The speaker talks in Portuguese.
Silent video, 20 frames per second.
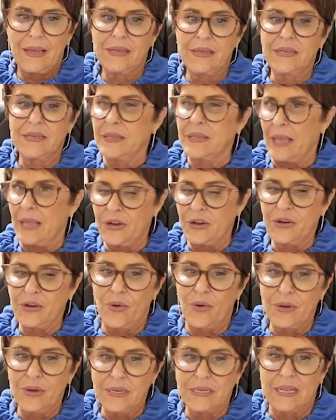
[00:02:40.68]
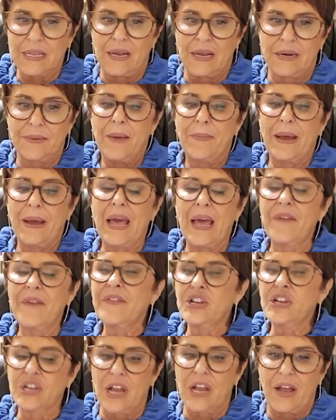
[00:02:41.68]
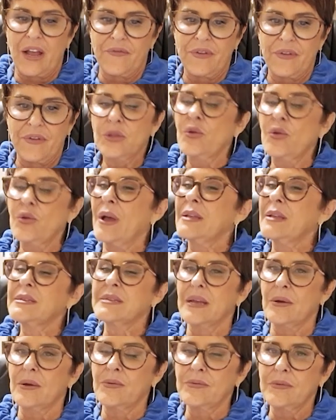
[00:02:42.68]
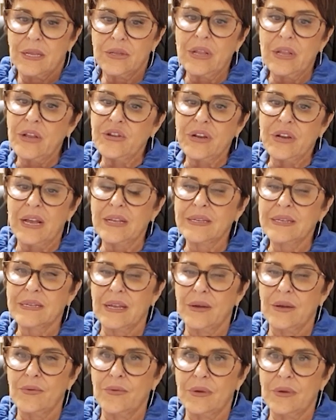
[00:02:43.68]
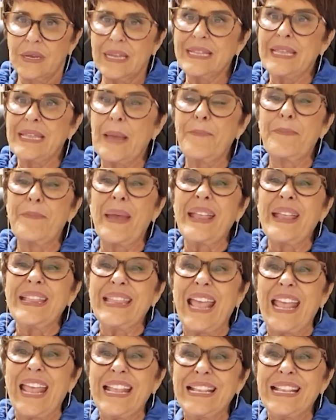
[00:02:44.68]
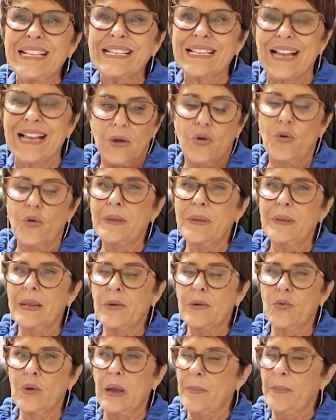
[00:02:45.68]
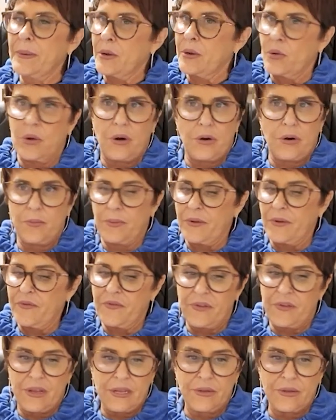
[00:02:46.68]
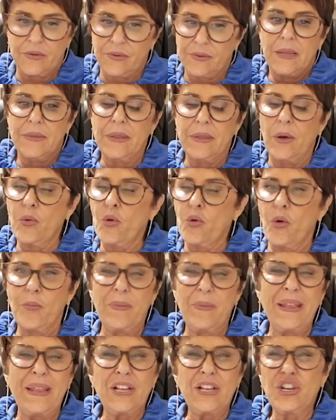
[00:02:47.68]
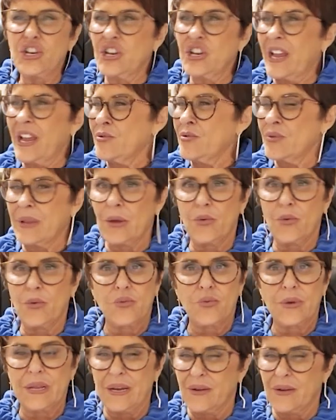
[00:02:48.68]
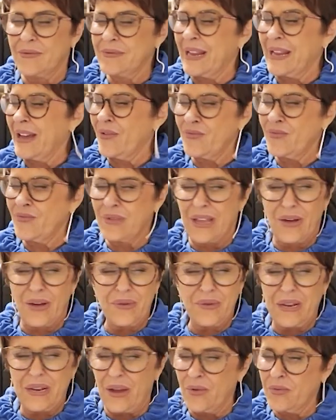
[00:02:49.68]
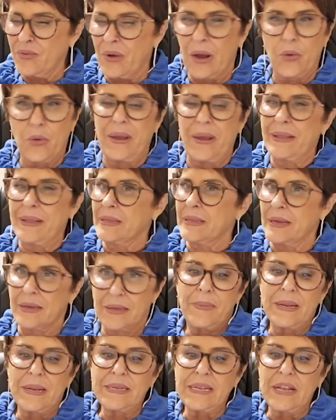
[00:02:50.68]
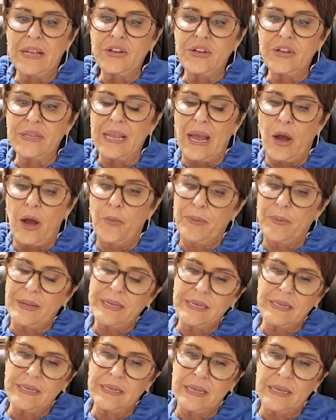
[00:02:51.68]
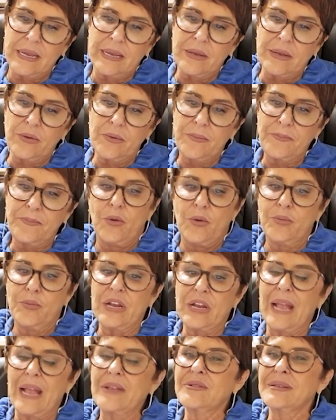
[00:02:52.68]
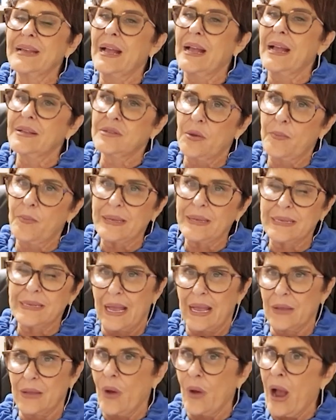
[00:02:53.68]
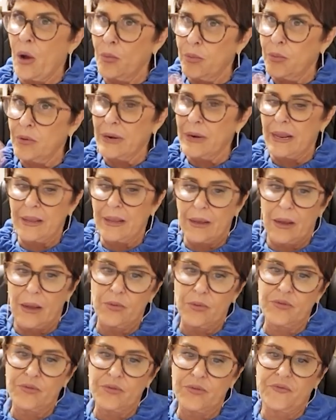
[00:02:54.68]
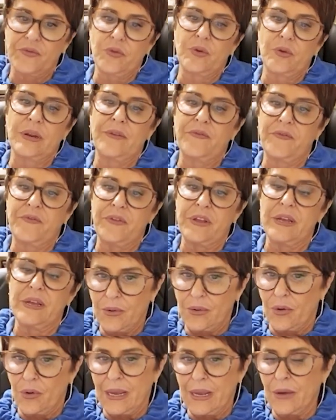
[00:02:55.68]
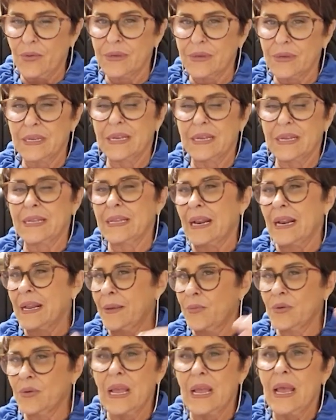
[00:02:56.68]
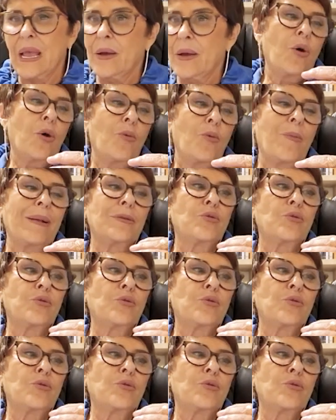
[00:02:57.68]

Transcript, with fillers: E se deixe conquistar. Palavra-chave: doação, dedicação e dependência. Combina com Capricórnio, perfeito. Não combina de jeito nenhum com leão. Não, não, não, não aguenta. Presente ideal para esse signo, objetos ligados ao passado, álbum, né? Álbum de fotografias, qualquer coisa que traga emoção. Uma